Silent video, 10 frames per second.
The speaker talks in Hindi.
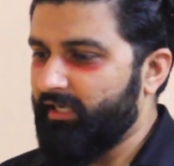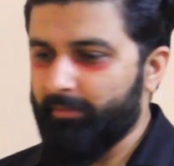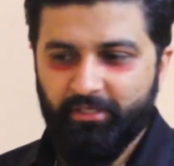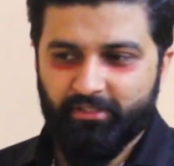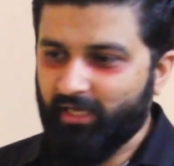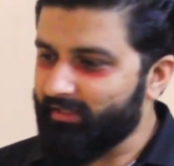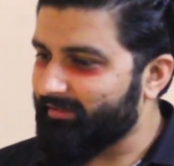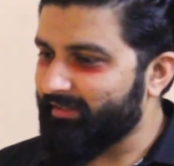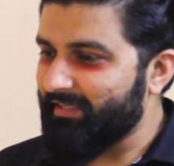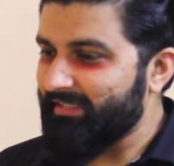अभी चांद
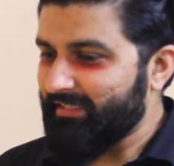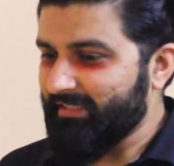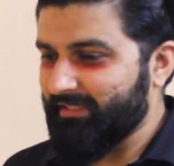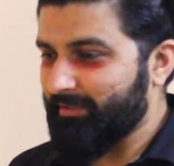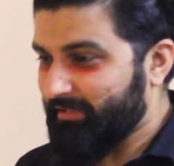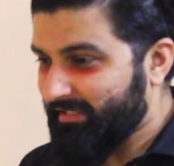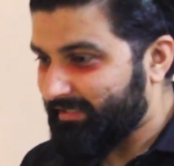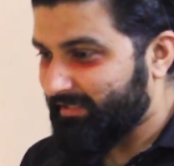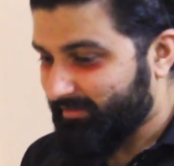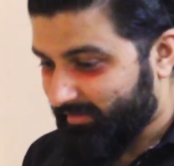नजर आ जाएगा ना सब चीज
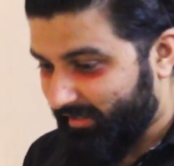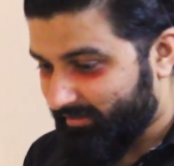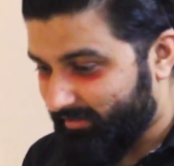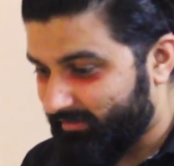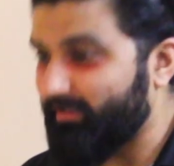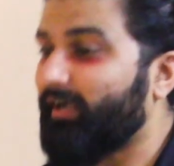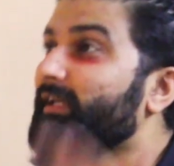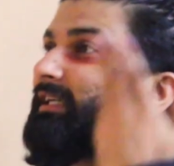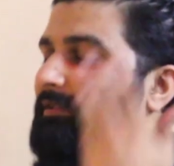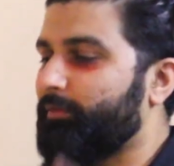काम
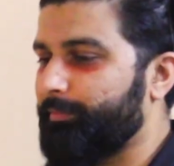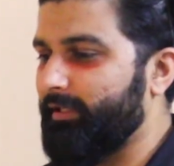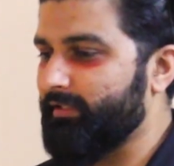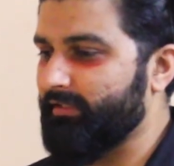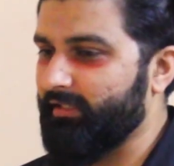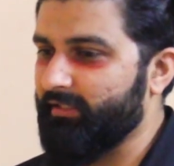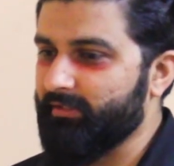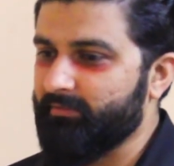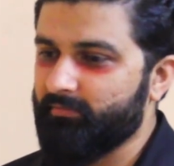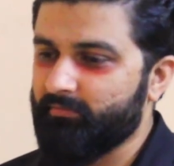आसान पे लग जाएंगे